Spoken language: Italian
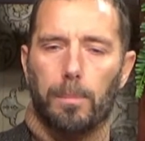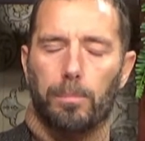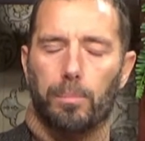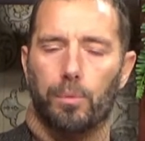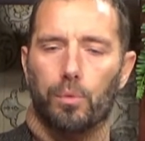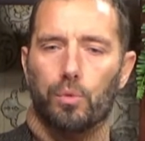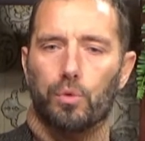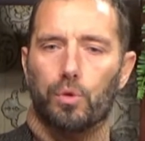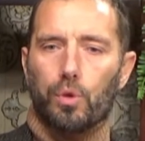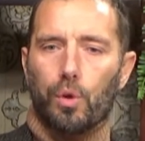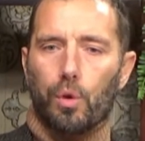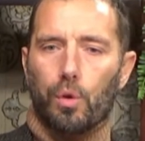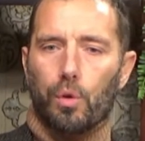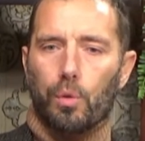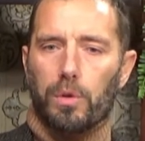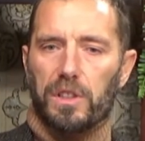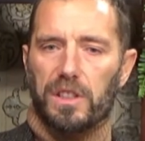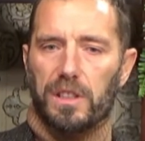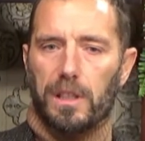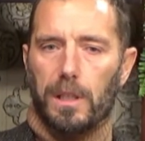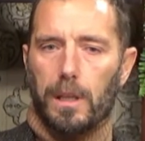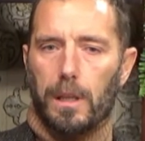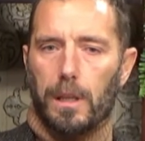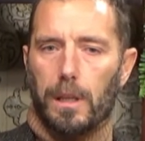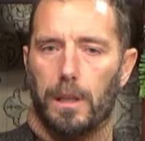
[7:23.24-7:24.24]
appunto
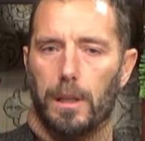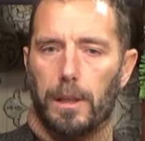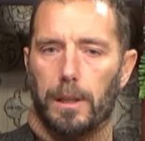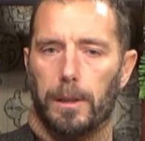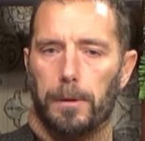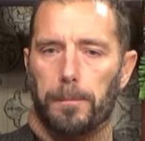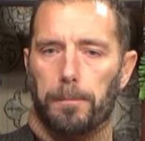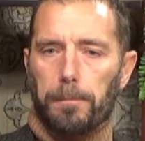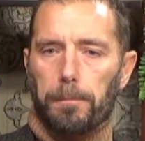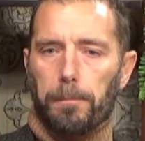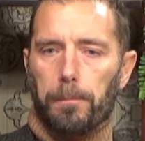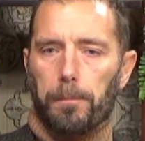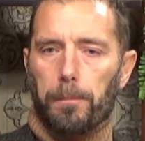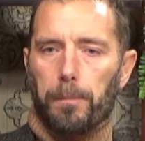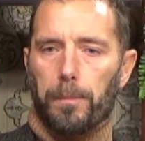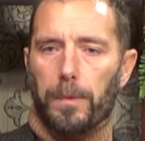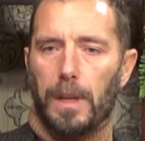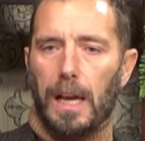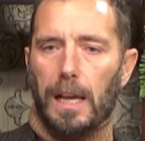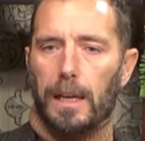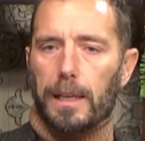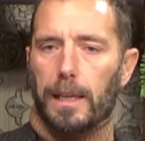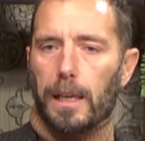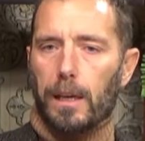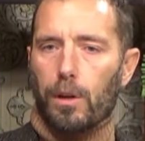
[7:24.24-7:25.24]
queste, mm,
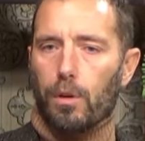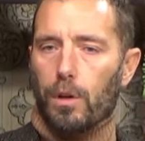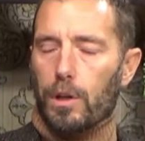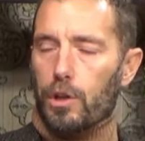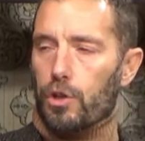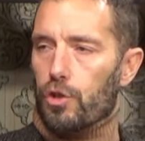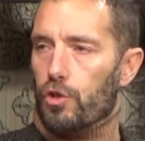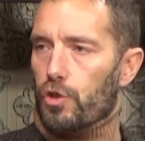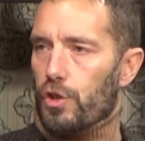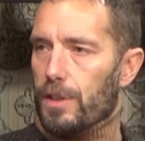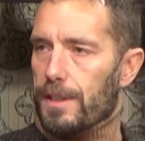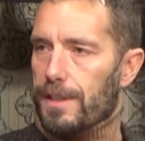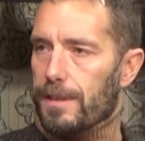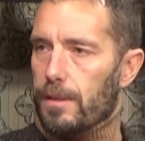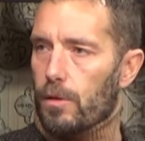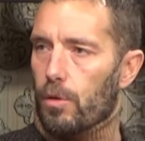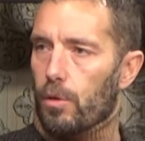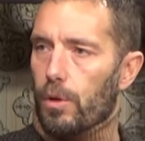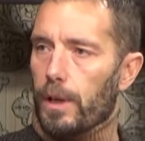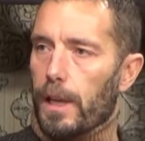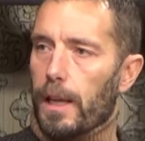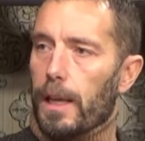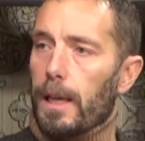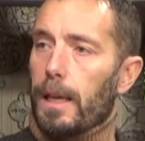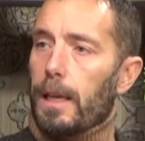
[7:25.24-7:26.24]
anche con
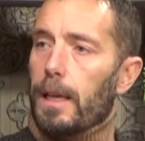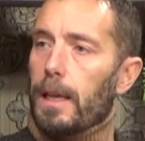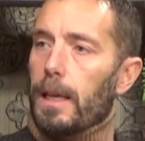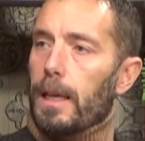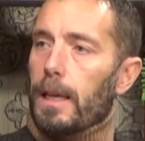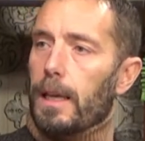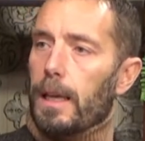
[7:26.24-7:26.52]
l'associazione